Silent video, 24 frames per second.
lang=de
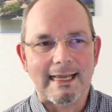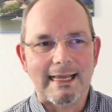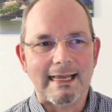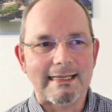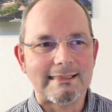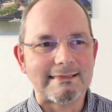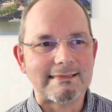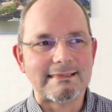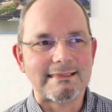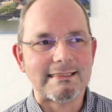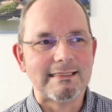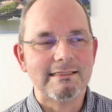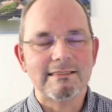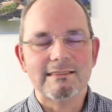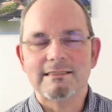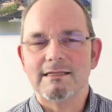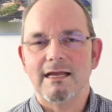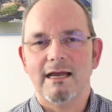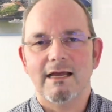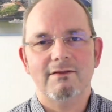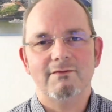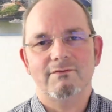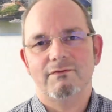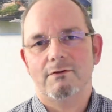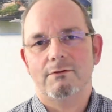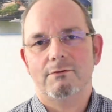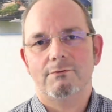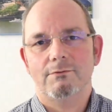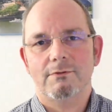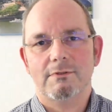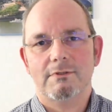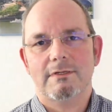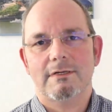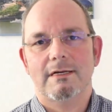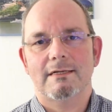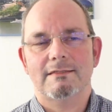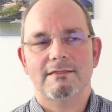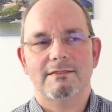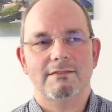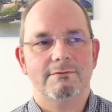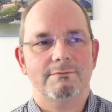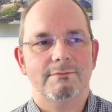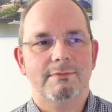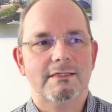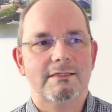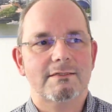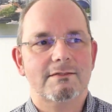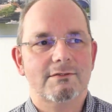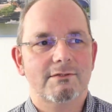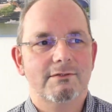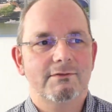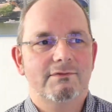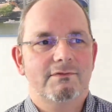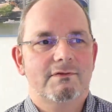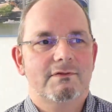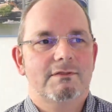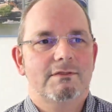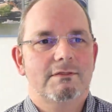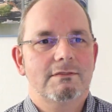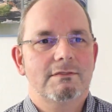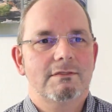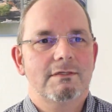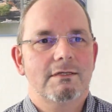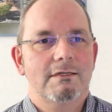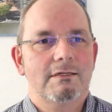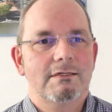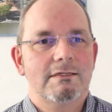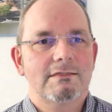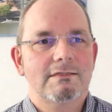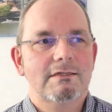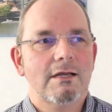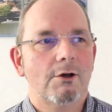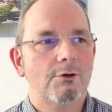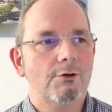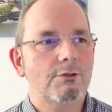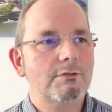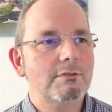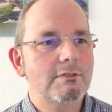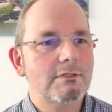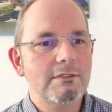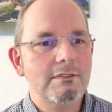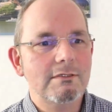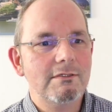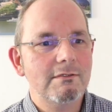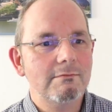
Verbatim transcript: Es ist einfach nur klasse. Man trifft sicherlich auch die,